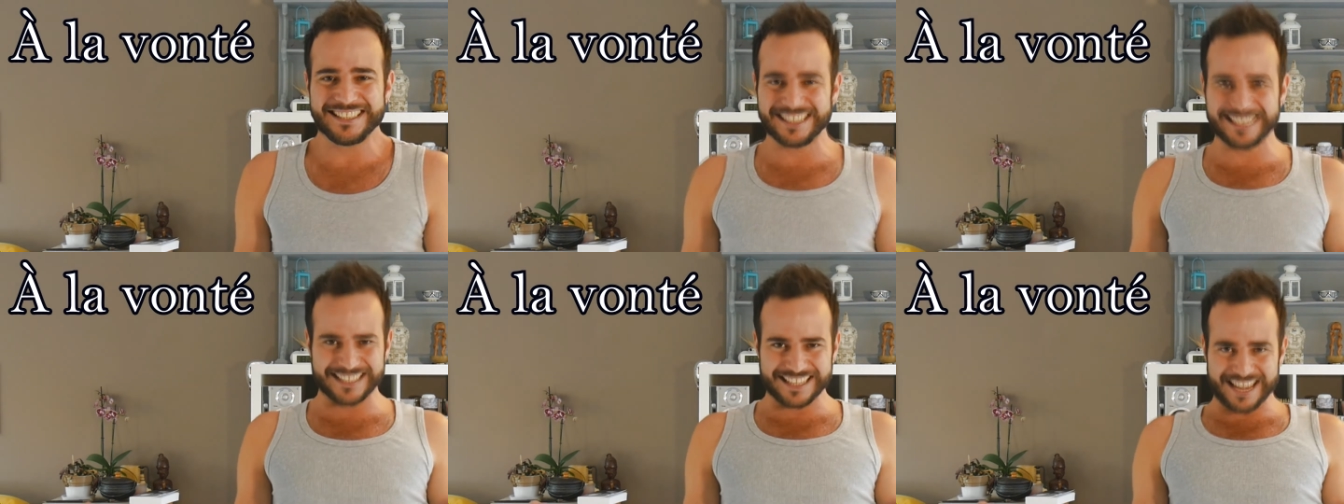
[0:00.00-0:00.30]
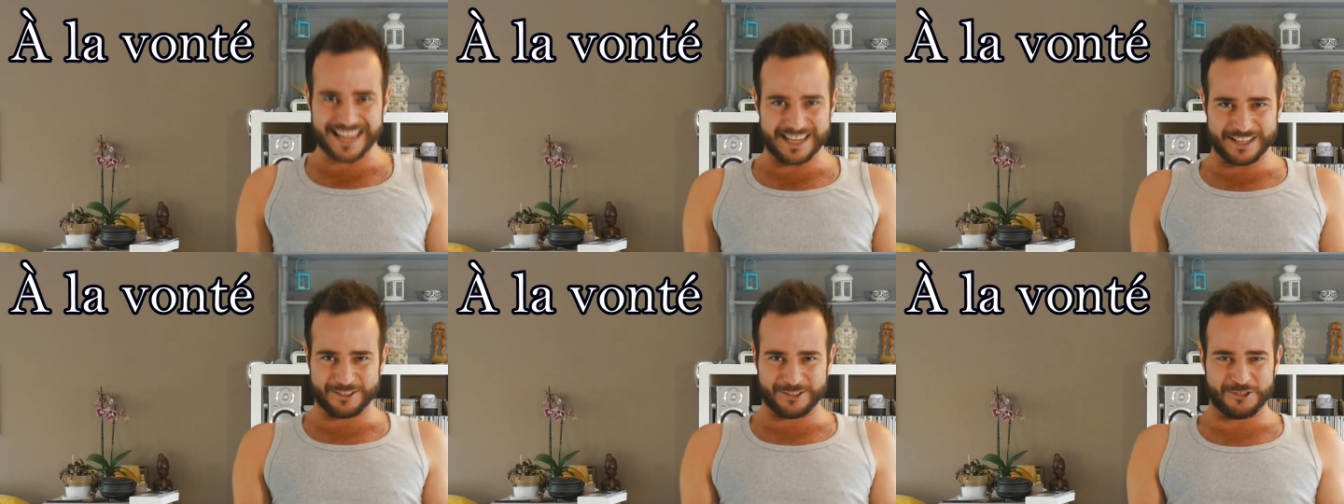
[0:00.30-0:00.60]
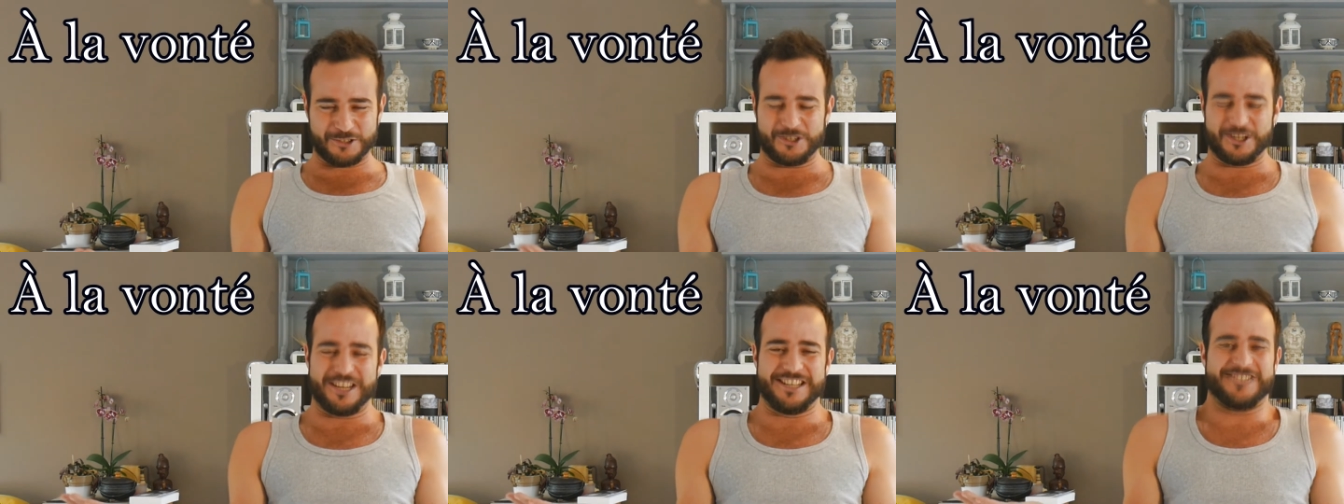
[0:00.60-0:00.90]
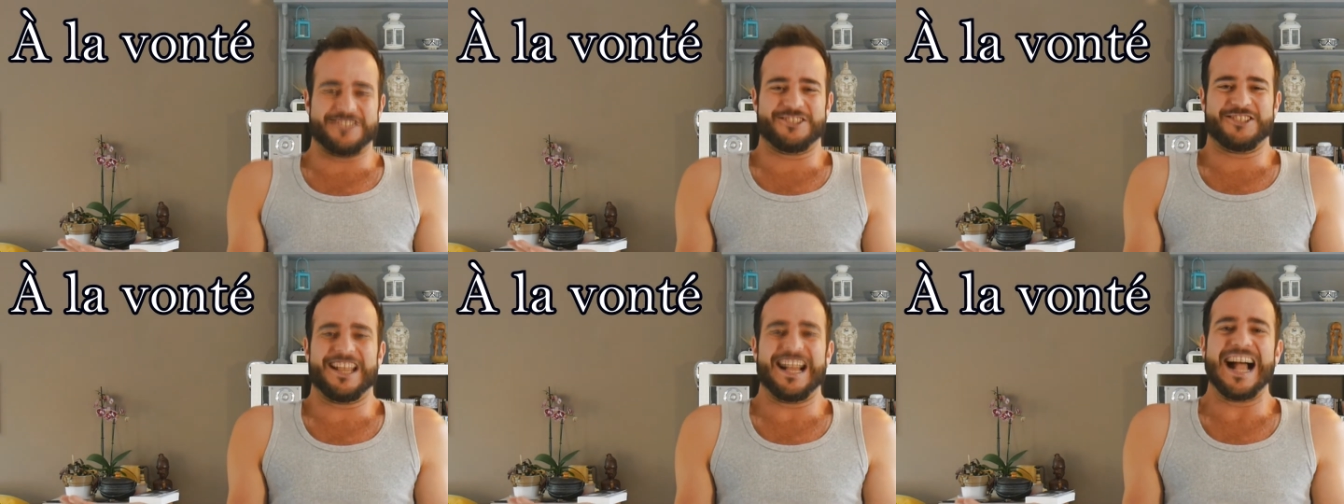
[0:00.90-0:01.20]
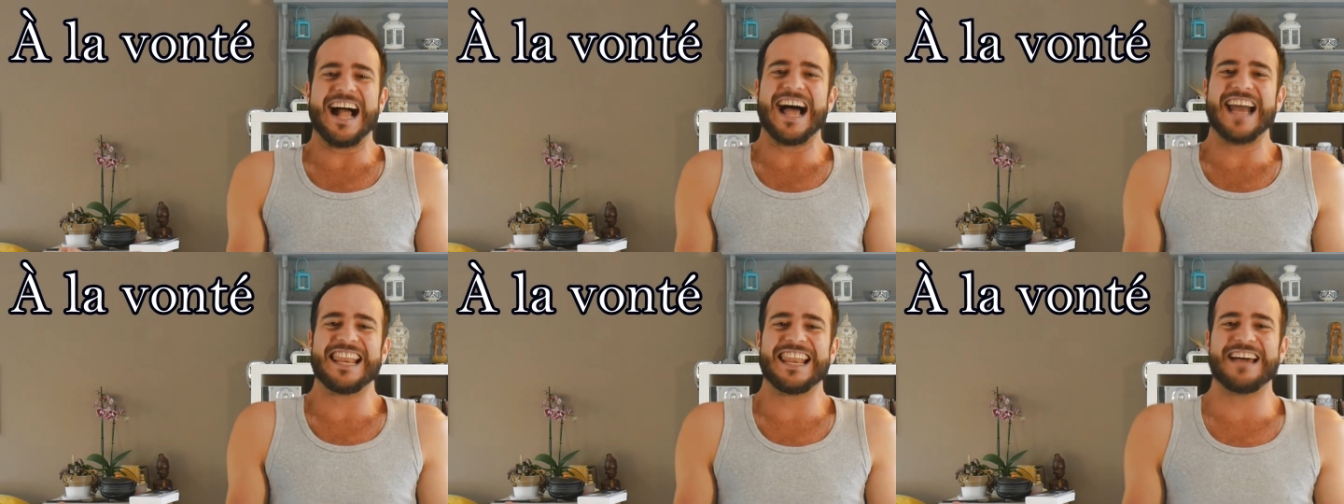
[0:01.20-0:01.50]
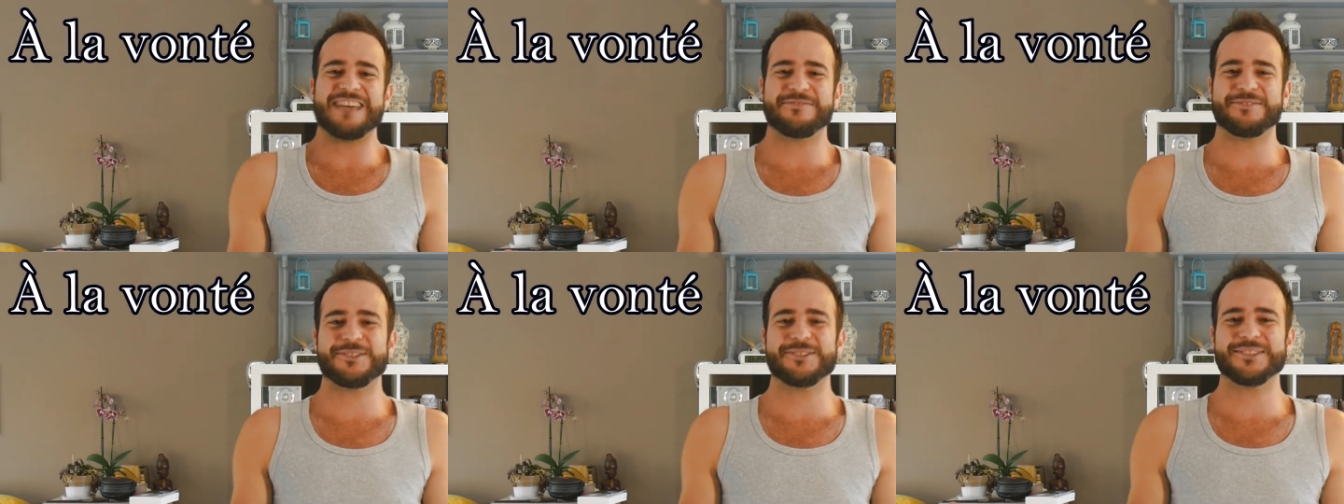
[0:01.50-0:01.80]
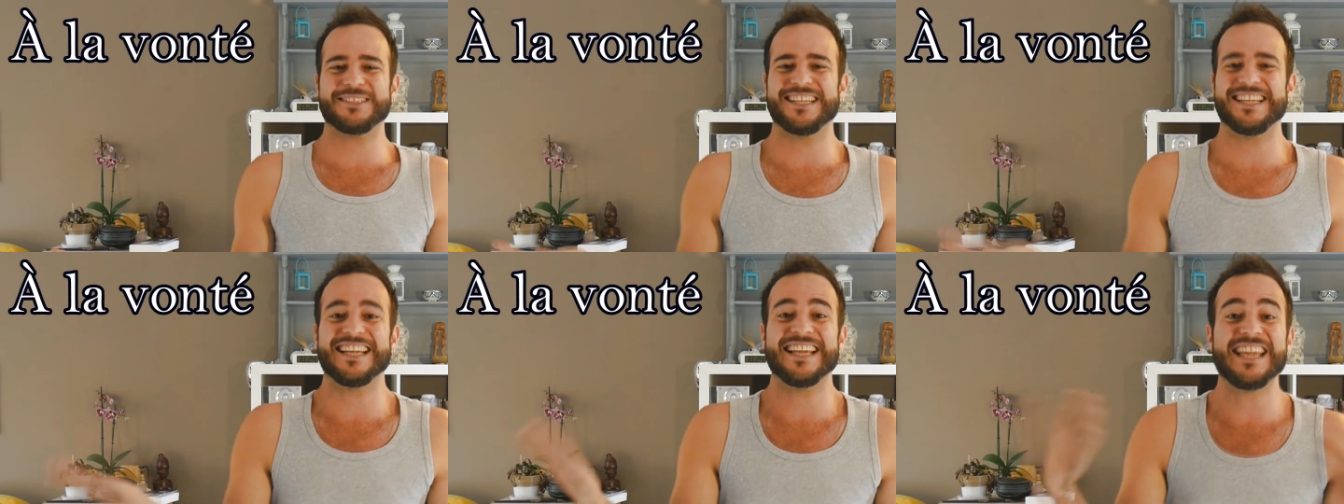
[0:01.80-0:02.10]
o que, que é isso, gente? A la
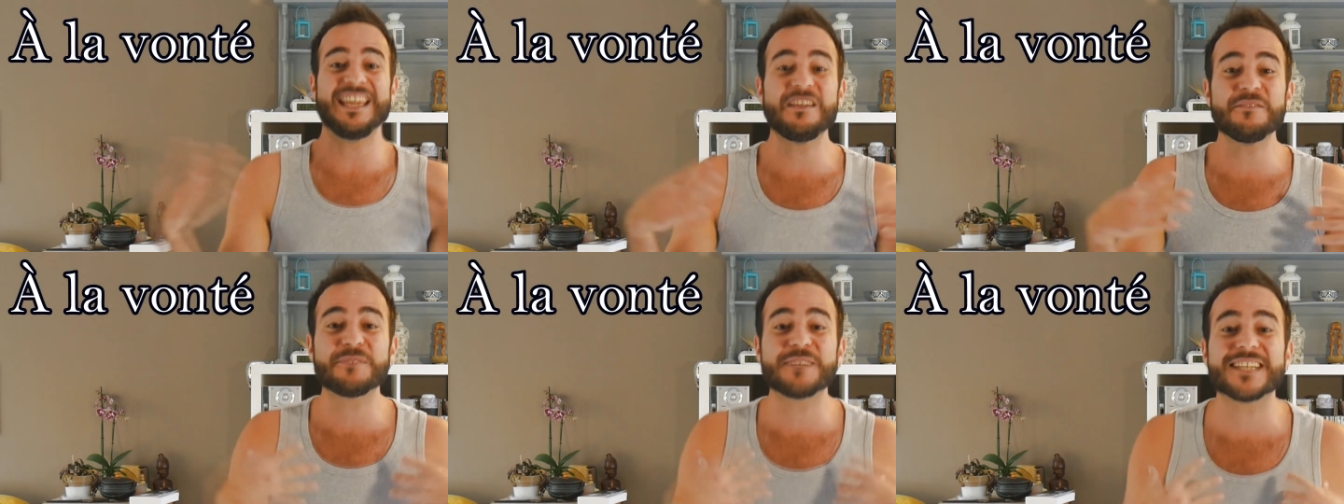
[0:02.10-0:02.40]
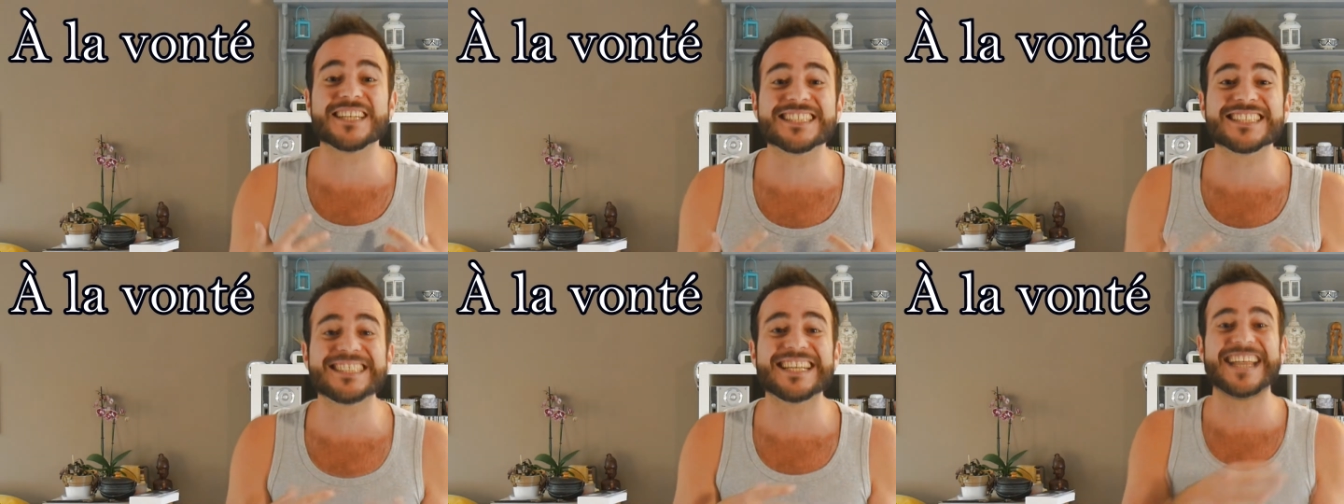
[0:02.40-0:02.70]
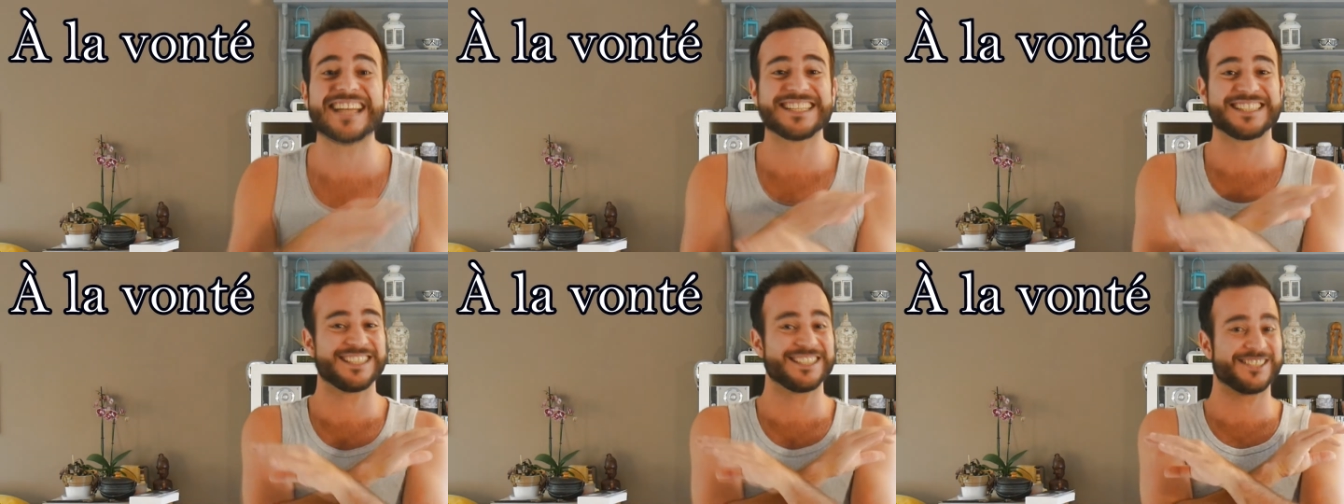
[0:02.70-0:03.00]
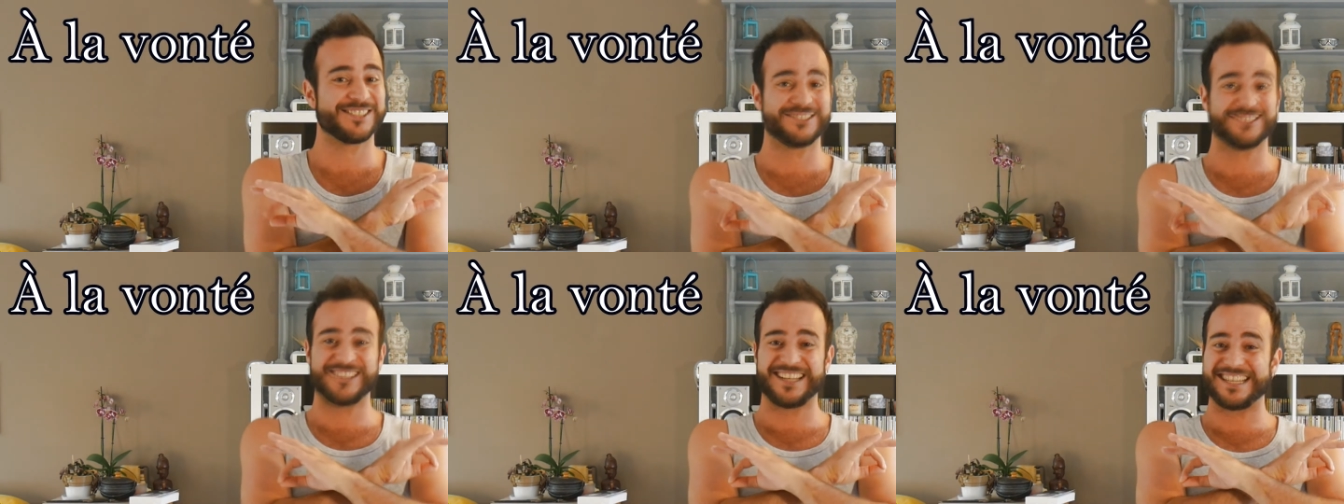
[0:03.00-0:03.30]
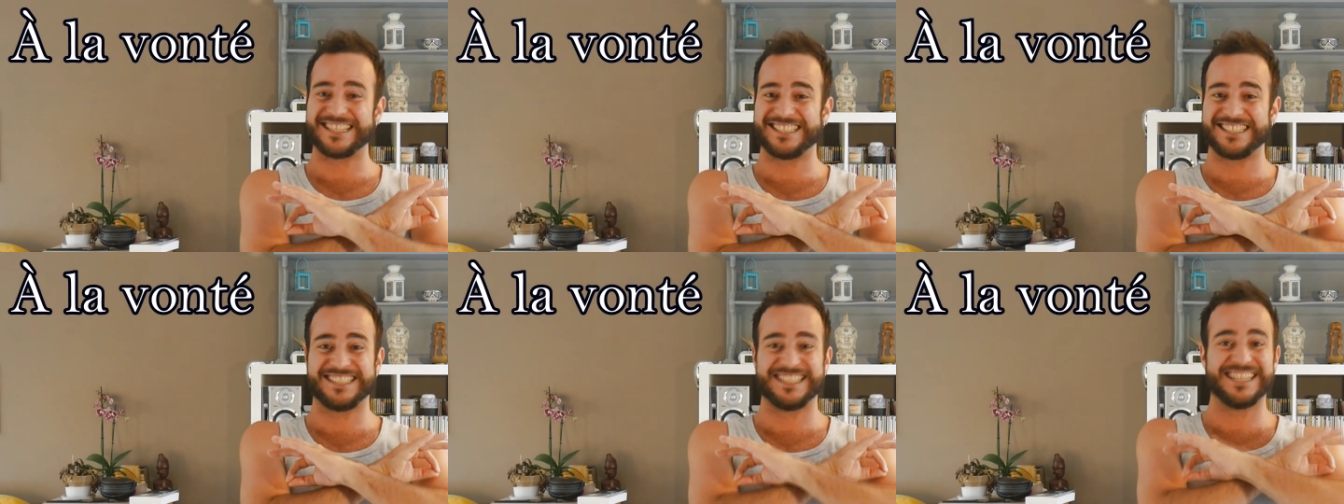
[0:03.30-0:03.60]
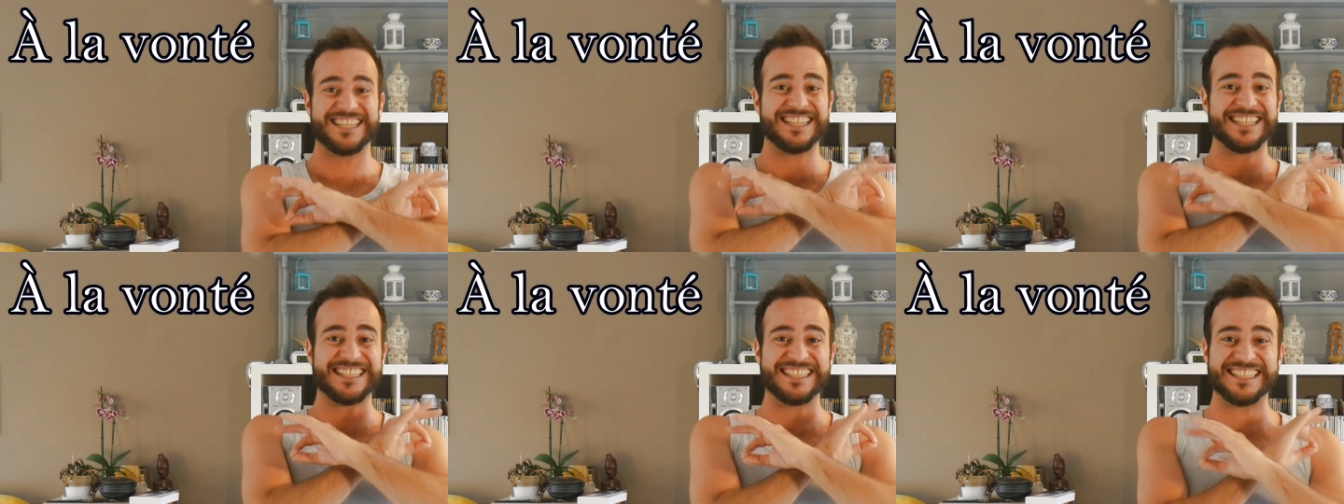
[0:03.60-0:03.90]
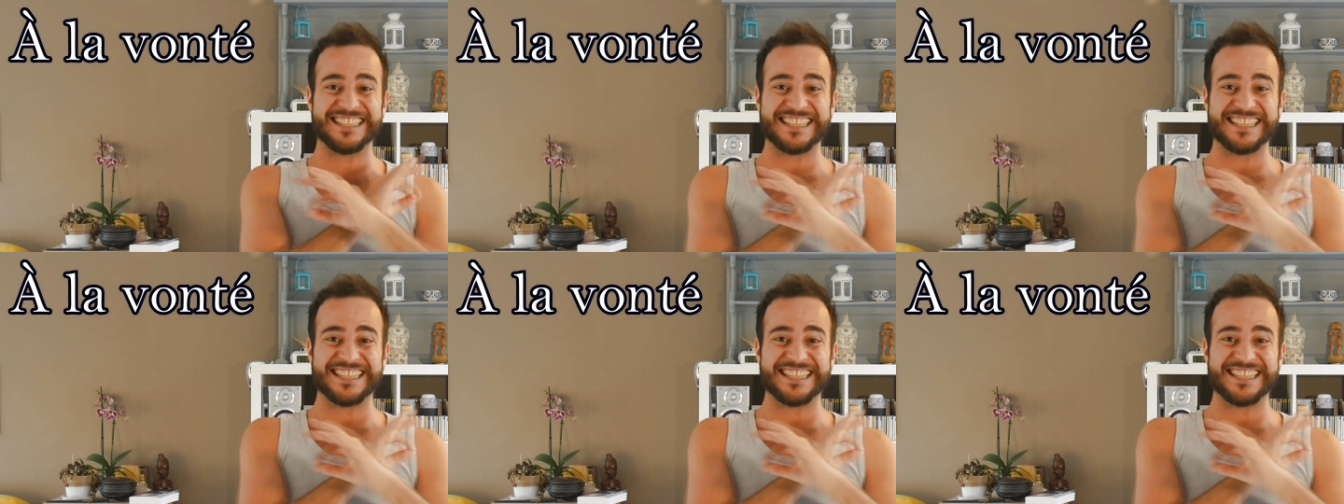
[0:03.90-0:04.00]
volonté. Em francês, isso não quer dizer